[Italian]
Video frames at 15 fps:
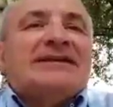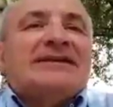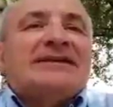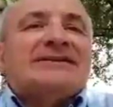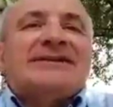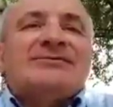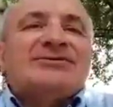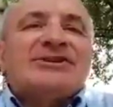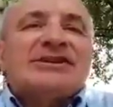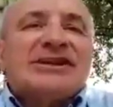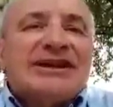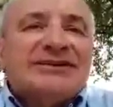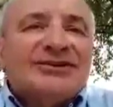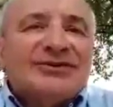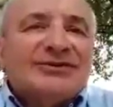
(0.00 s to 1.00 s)
Stiamo
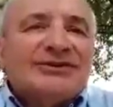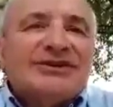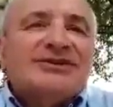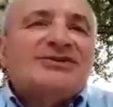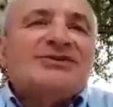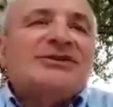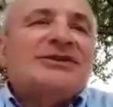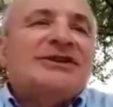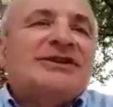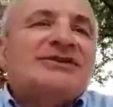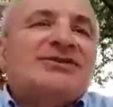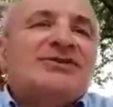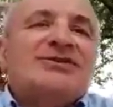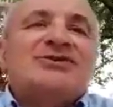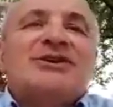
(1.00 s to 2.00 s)
cercando in questi giorni di
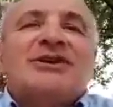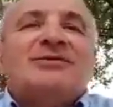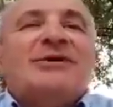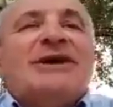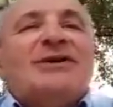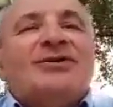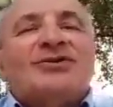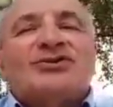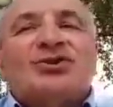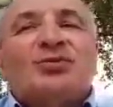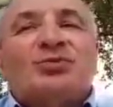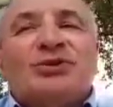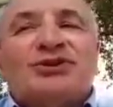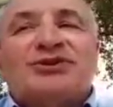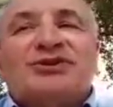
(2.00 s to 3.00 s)
conoscere meglio questo
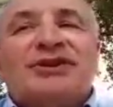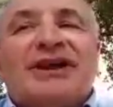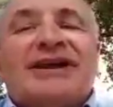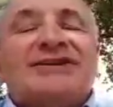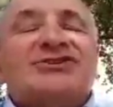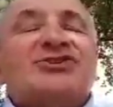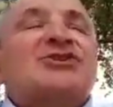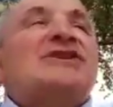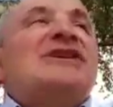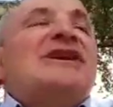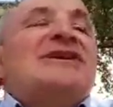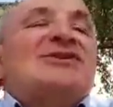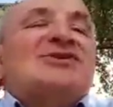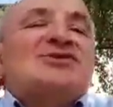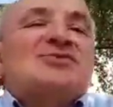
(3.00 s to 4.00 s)
personaggio. Chi
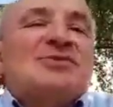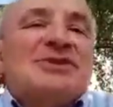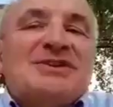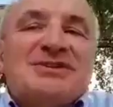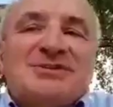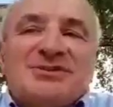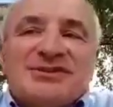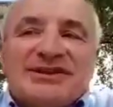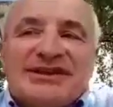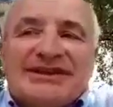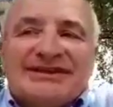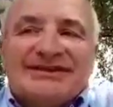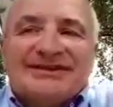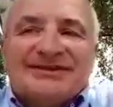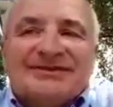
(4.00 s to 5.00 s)
è lo Spirito
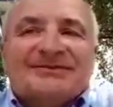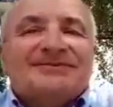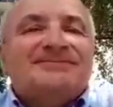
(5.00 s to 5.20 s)
Santo?